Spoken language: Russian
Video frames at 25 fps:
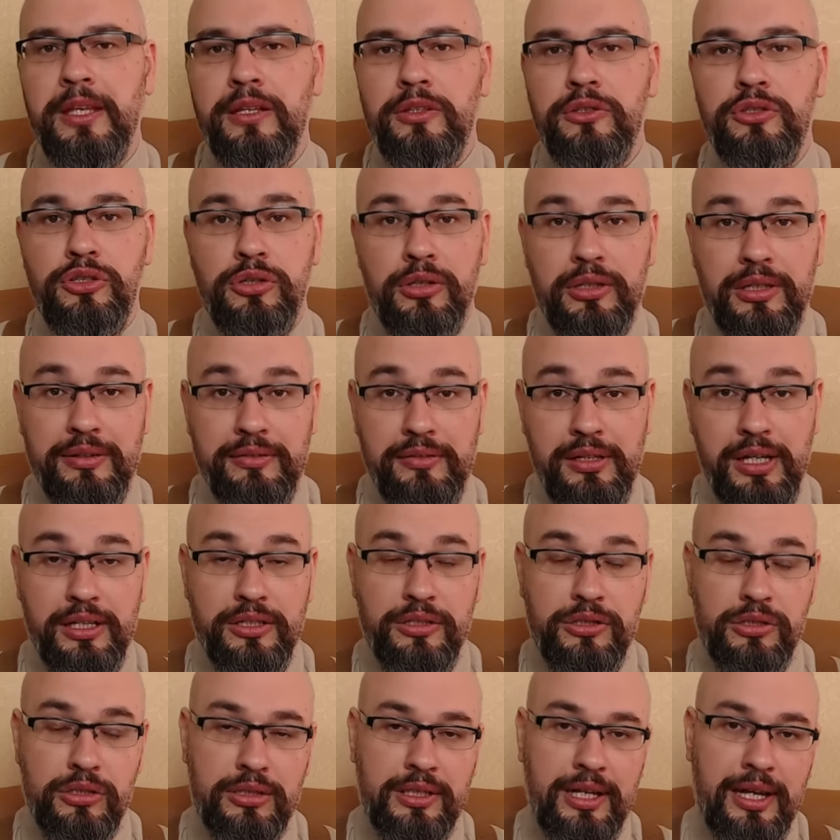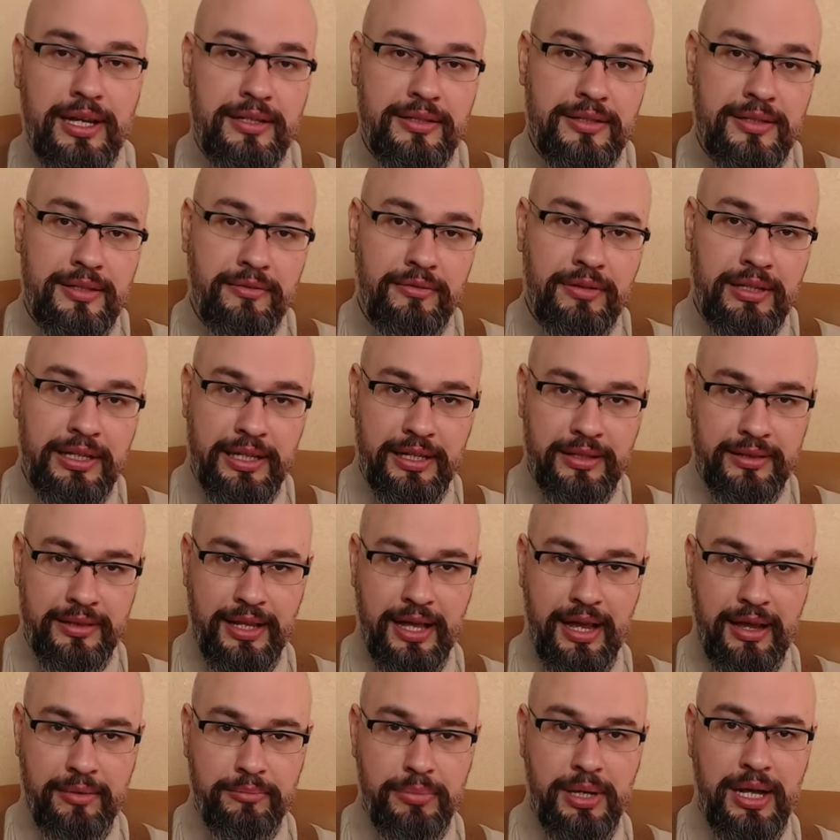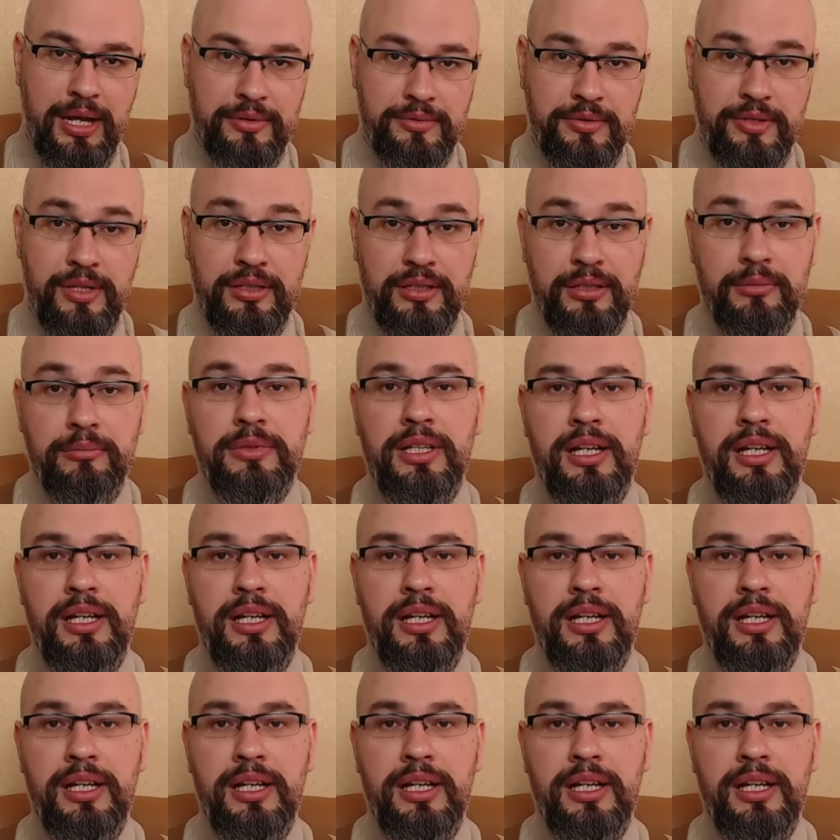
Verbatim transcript: человек считается военно обязанным.